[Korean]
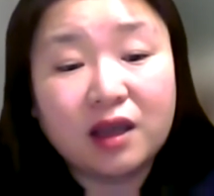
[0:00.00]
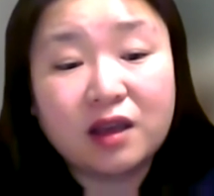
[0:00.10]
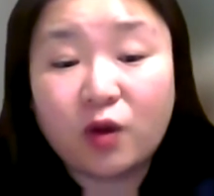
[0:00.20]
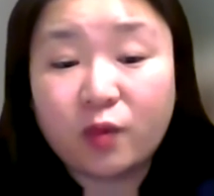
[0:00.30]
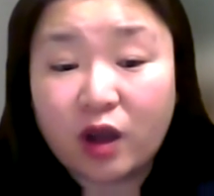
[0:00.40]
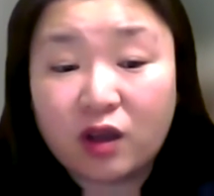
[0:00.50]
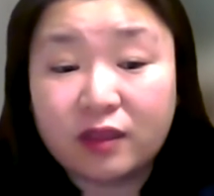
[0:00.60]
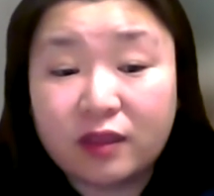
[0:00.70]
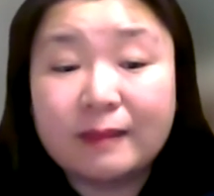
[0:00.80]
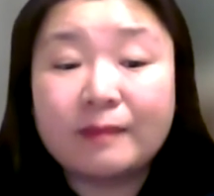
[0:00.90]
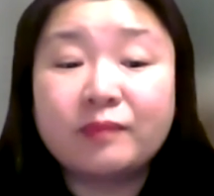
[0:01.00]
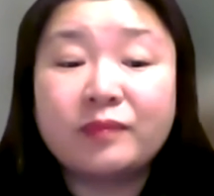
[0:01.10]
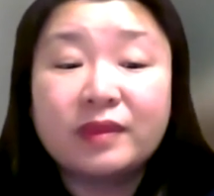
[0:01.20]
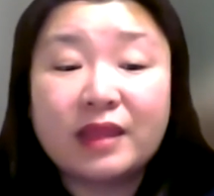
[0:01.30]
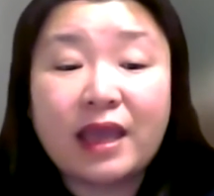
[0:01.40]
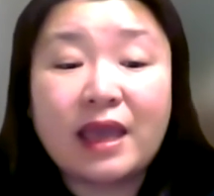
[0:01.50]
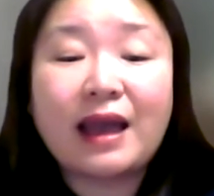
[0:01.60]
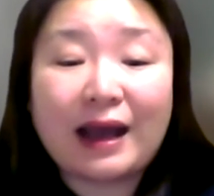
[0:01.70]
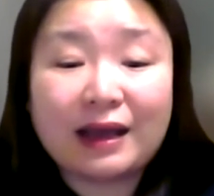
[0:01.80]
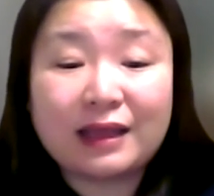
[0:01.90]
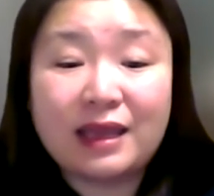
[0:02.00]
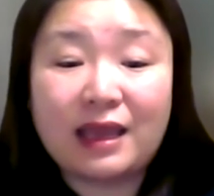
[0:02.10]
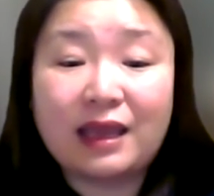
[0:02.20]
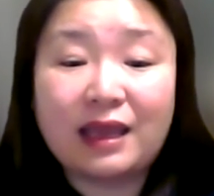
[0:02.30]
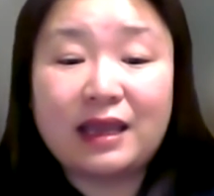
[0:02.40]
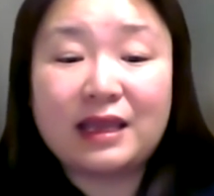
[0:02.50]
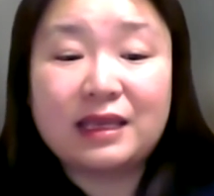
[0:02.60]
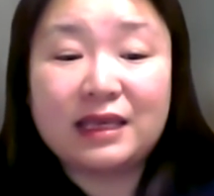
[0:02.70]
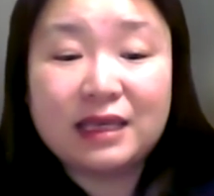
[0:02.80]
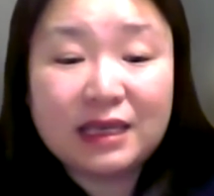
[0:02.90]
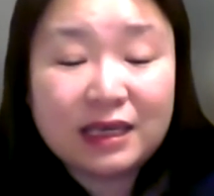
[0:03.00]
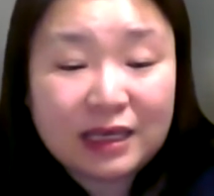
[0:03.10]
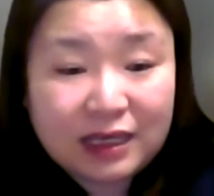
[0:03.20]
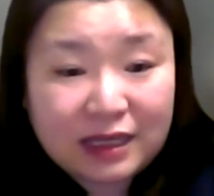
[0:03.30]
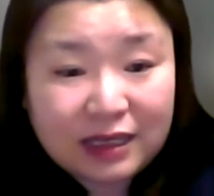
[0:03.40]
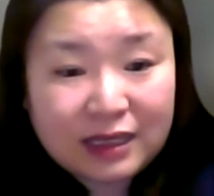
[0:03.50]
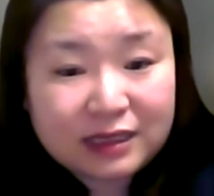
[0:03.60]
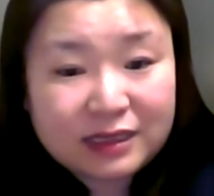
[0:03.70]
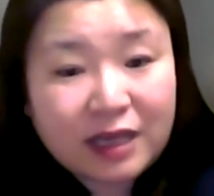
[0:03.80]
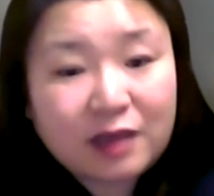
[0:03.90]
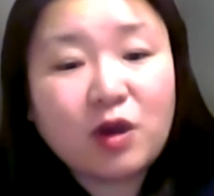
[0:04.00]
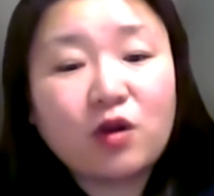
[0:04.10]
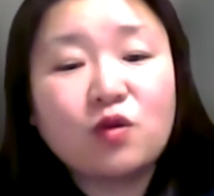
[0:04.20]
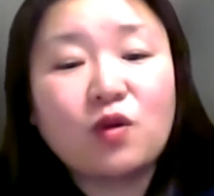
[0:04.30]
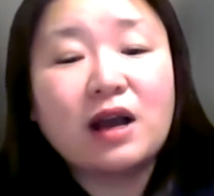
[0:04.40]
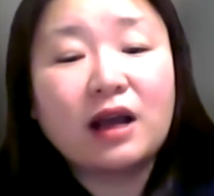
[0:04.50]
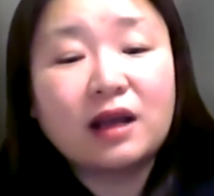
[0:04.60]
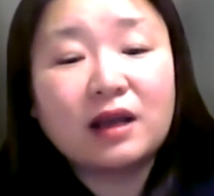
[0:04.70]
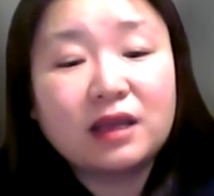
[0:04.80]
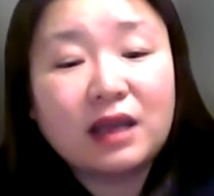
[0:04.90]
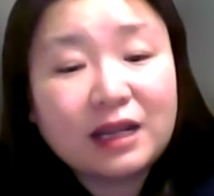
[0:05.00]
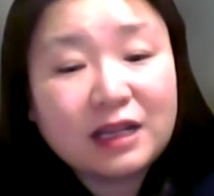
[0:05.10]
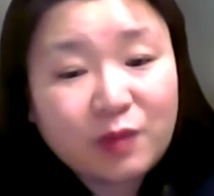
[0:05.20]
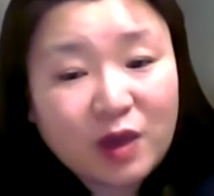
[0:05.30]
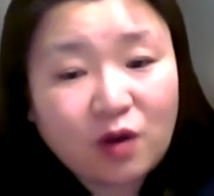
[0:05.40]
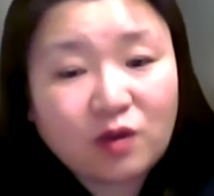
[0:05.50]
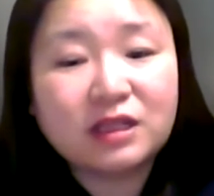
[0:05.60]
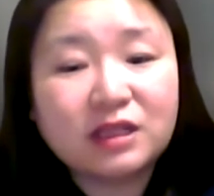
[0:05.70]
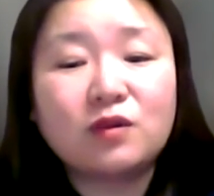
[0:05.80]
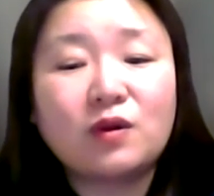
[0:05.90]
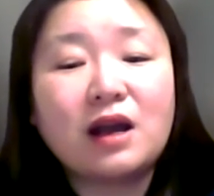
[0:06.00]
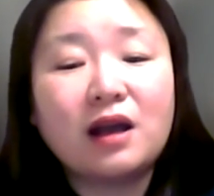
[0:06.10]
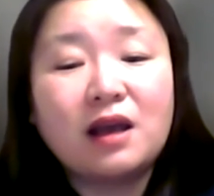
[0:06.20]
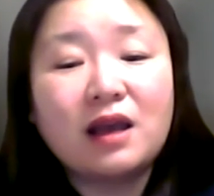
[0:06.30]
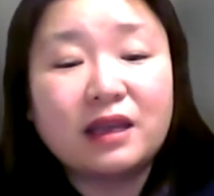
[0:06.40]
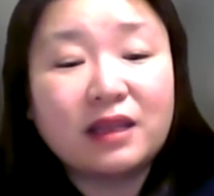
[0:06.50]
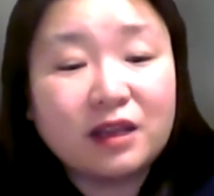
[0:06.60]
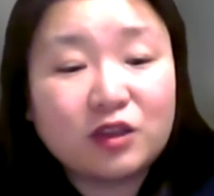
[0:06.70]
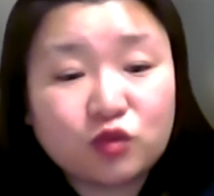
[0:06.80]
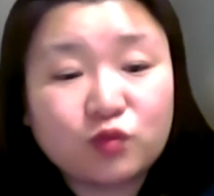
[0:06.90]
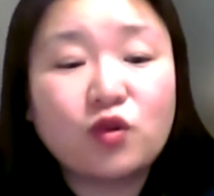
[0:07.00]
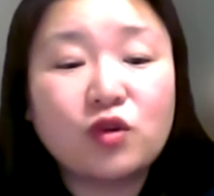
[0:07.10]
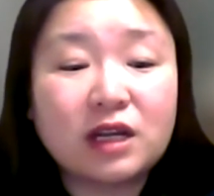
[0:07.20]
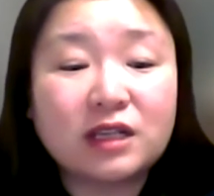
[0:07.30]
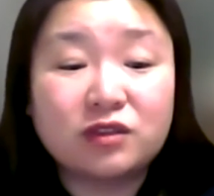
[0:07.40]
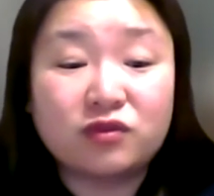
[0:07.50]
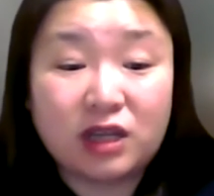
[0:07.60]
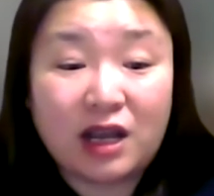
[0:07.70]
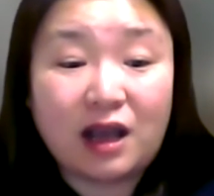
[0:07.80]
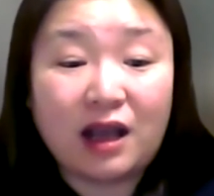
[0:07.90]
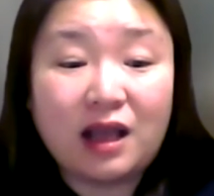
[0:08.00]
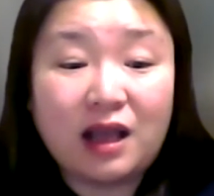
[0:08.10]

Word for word: 그러면 내 안에 이 생명과 하나님의 형상과 에덴의 축복을 가진 우리가